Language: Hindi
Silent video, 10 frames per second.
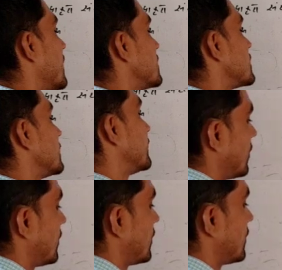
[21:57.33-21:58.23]
पांच
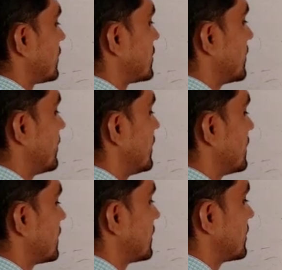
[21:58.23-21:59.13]

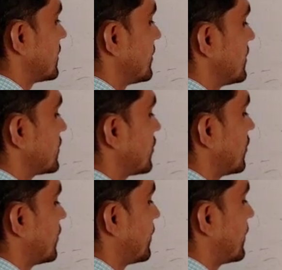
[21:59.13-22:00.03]
छब्बीस छब्बीस
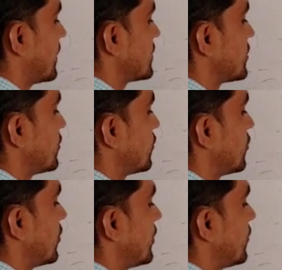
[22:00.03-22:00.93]
को पांच इंटू
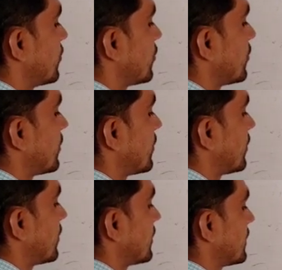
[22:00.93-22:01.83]
दो इंटू
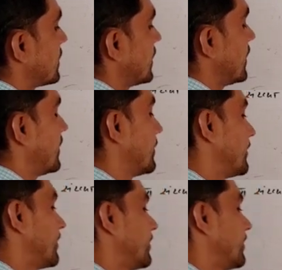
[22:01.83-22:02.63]
तेरह